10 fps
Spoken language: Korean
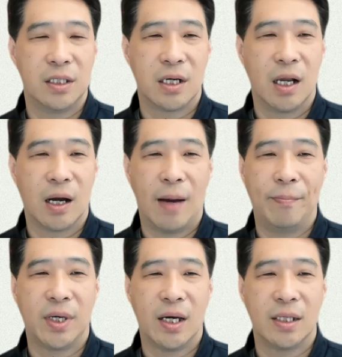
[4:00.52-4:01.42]
이스라엘과
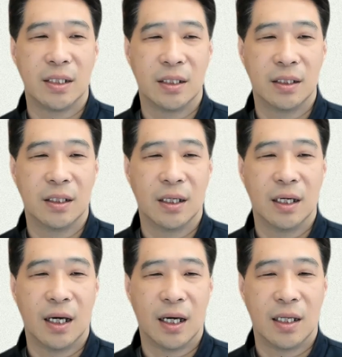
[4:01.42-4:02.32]
함께 하시는
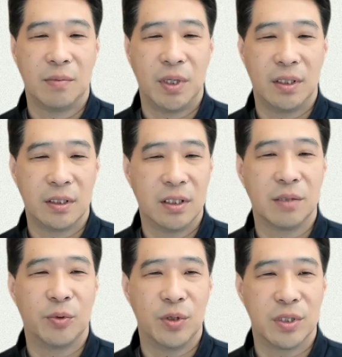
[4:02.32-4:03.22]
하나님의
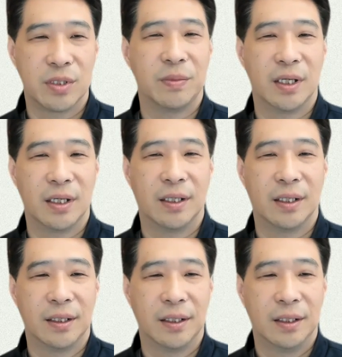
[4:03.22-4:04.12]
능력이 보였습니다.
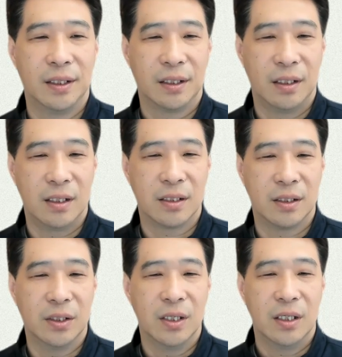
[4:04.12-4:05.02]

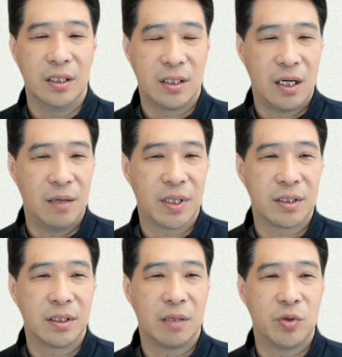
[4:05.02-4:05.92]
그래서 이스라엘
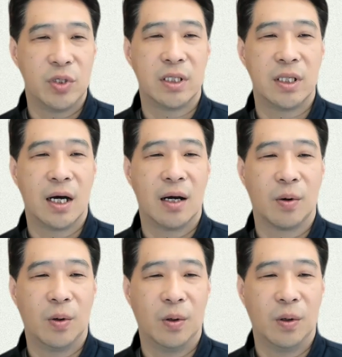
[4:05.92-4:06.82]
백성들이
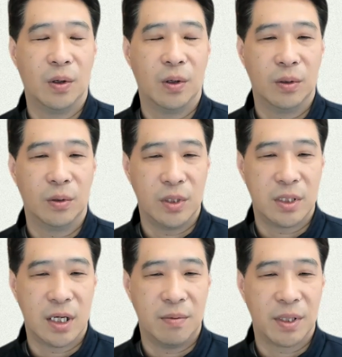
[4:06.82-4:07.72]
불신앙하고 또
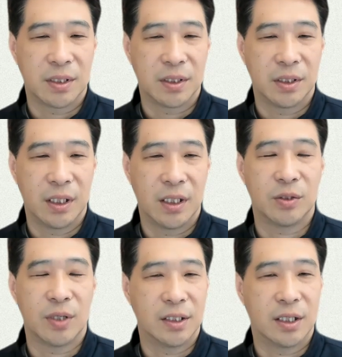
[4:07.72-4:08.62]
이스라엘 백성들이
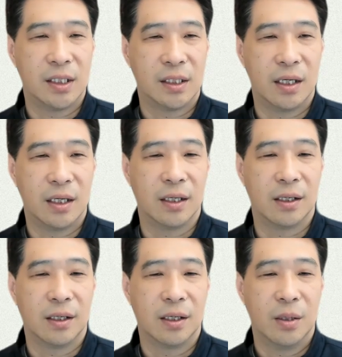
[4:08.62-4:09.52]
좌절할 때
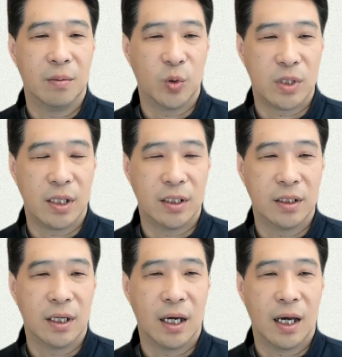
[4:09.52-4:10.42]

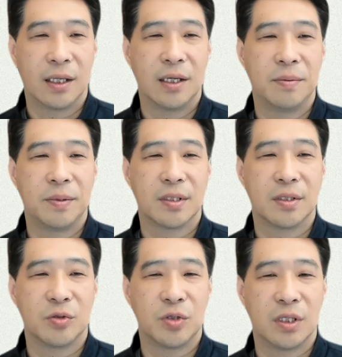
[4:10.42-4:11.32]
모세는
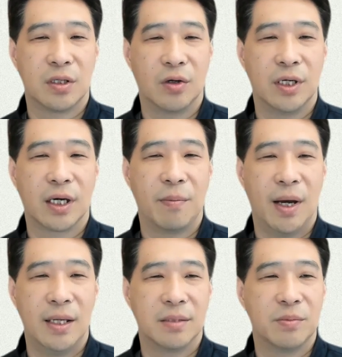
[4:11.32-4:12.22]
하나님께서 주시는 언약의
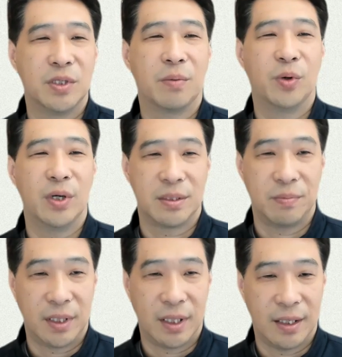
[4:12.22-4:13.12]
말씀을
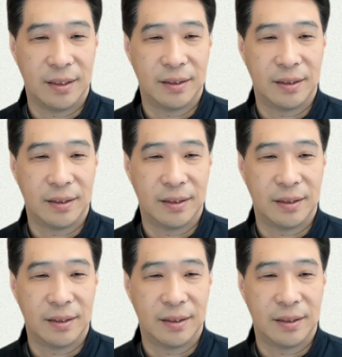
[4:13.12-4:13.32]
선포했습니다.